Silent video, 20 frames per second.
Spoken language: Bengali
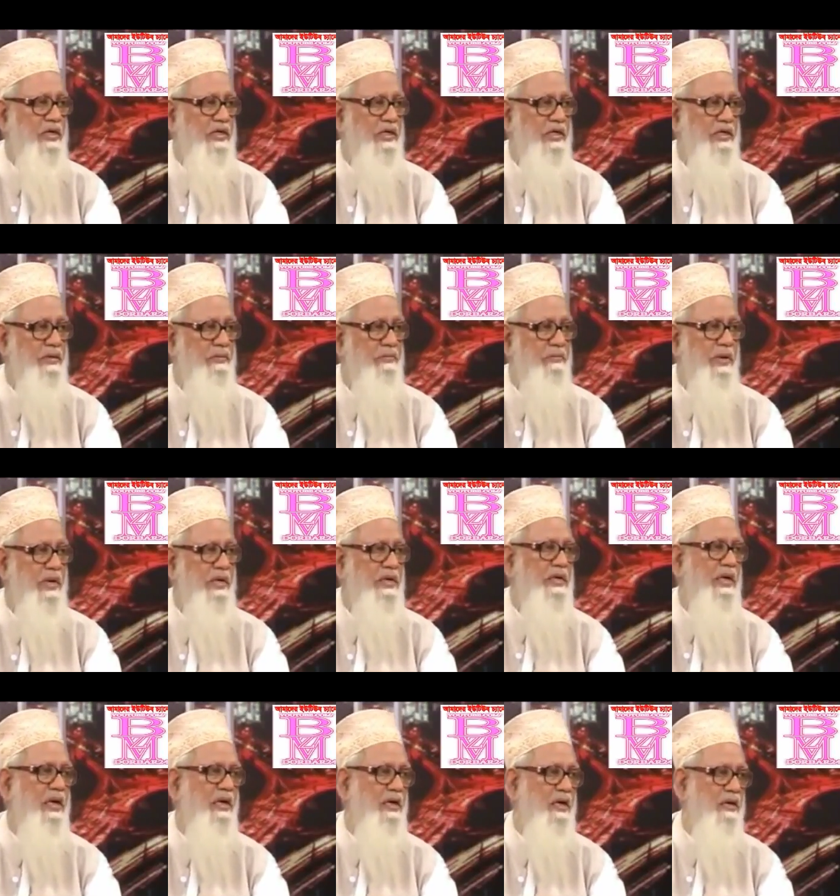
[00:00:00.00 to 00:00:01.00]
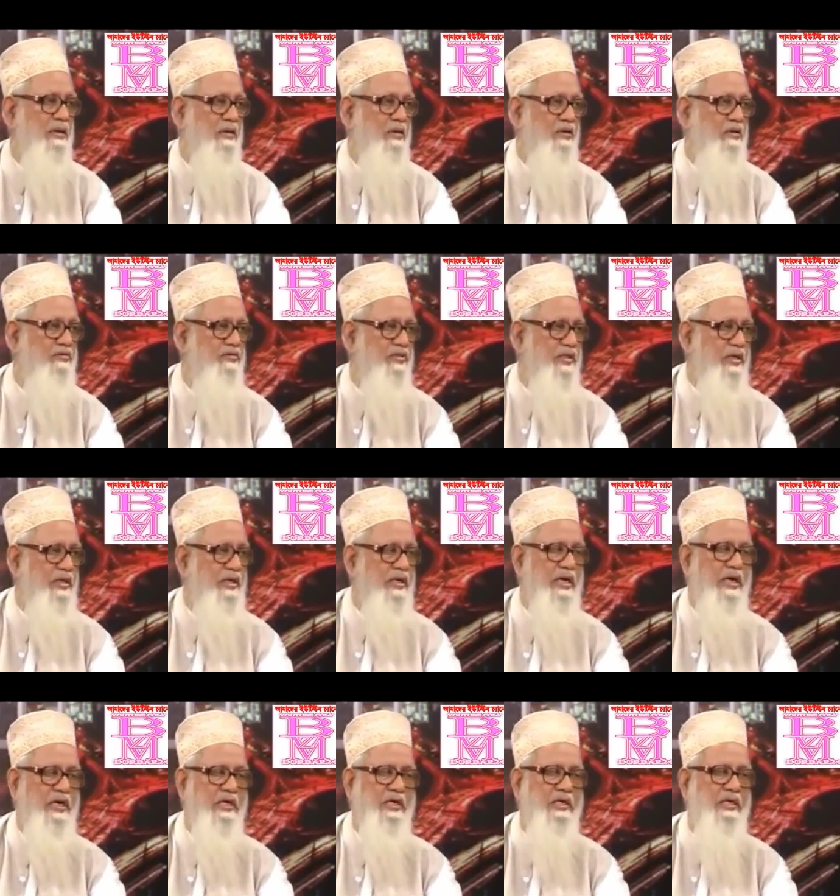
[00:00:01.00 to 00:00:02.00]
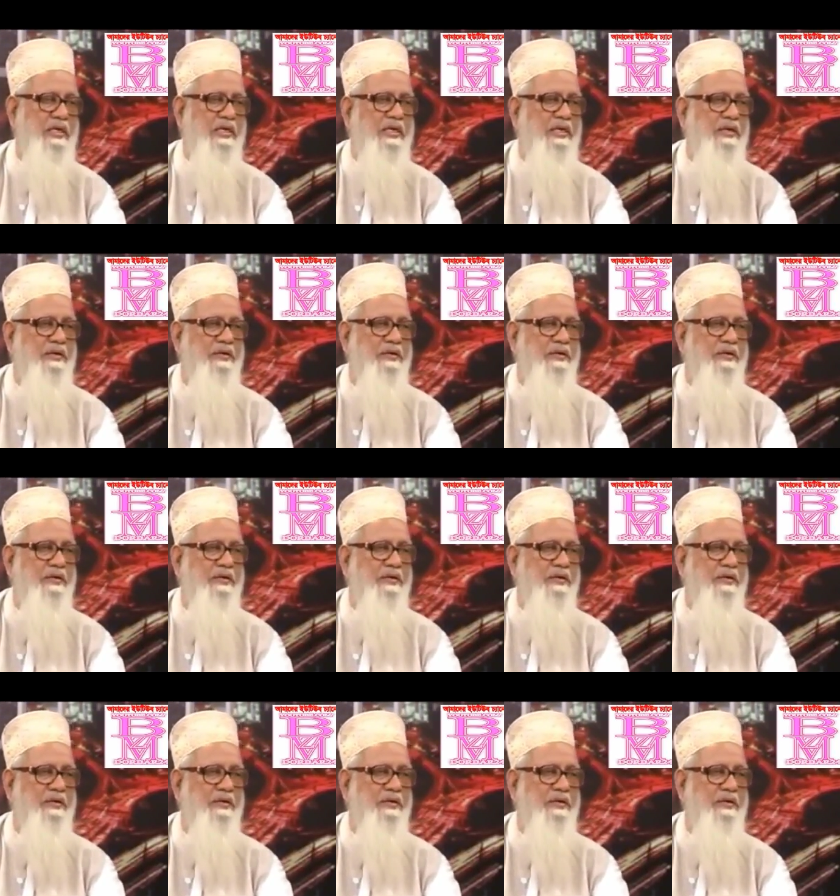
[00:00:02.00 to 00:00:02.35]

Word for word: আসে পানি আল্লাহর তরফ থেকে আসে